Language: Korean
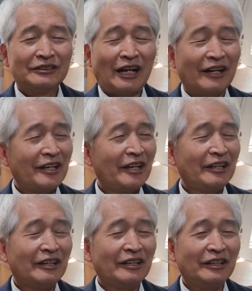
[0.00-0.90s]

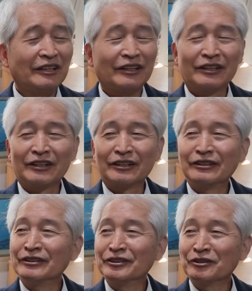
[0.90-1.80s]
땅의 에,
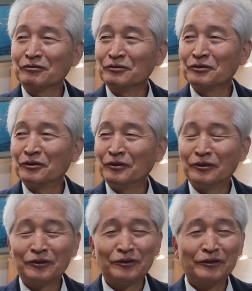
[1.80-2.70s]
의식 구조
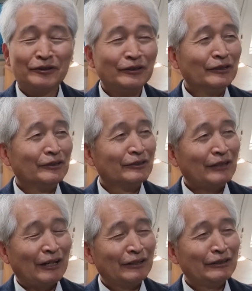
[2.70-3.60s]
어,
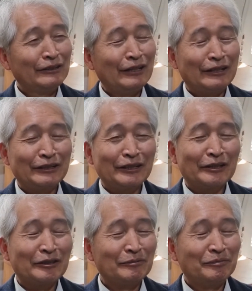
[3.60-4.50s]
땅이라는
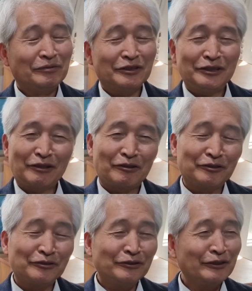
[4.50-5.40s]
게 그 뿌린 대로
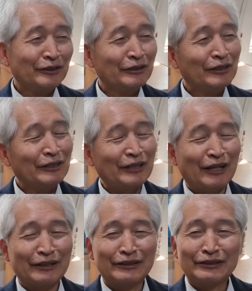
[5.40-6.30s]
거두는 게
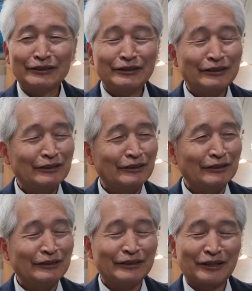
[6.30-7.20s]

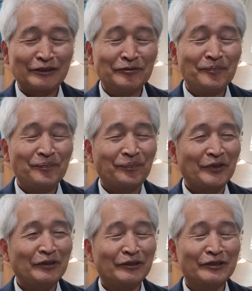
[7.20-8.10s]
땅이잖아요
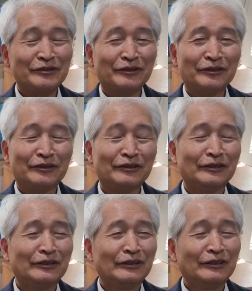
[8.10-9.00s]
그래서 에, 어,
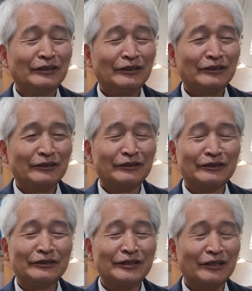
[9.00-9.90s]

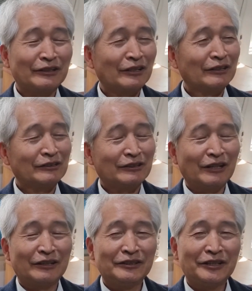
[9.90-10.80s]
그런 그
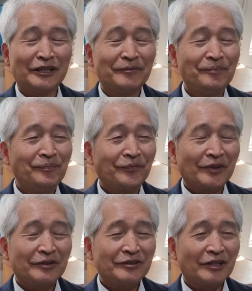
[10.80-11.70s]
생각들을 하는데
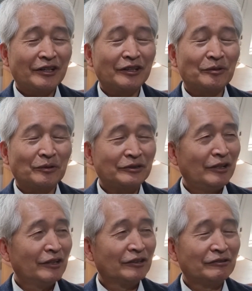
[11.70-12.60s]
그 생각이 꼭
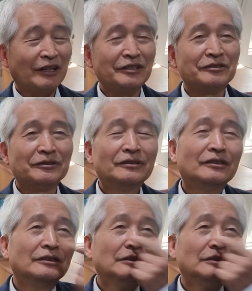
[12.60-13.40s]
틀린 것도 아니죠.